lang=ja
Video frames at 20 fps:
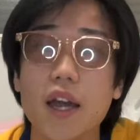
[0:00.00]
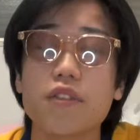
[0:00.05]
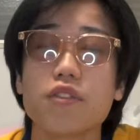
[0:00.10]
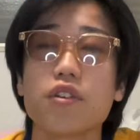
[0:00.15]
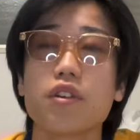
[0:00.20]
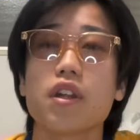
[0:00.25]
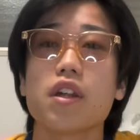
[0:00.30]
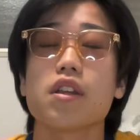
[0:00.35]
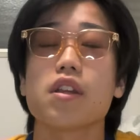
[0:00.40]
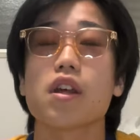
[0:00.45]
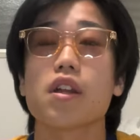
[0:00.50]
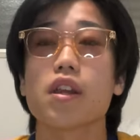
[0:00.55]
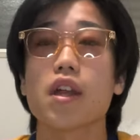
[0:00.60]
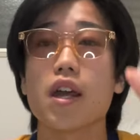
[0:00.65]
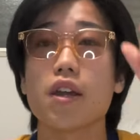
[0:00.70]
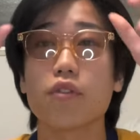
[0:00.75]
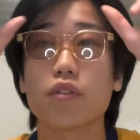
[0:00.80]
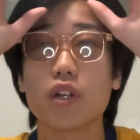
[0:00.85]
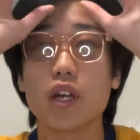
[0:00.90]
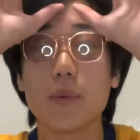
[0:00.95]
いというね、じゃあ
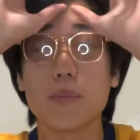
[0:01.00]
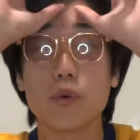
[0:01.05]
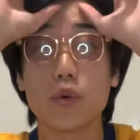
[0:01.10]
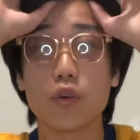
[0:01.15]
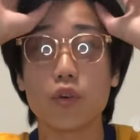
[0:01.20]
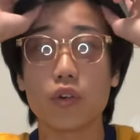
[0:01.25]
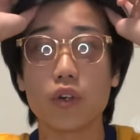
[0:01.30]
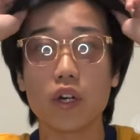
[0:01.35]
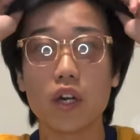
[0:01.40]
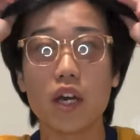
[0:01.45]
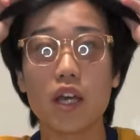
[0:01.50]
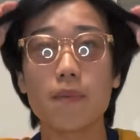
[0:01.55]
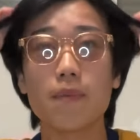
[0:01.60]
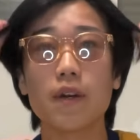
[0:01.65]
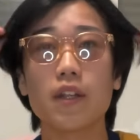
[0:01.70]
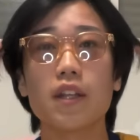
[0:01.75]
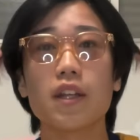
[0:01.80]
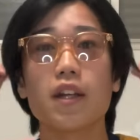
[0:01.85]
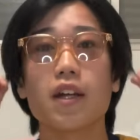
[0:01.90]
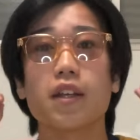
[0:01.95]
最後ね、僕が
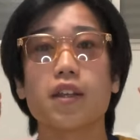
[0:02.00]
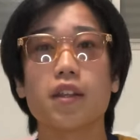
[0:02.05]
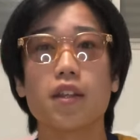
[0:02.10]
今狙っ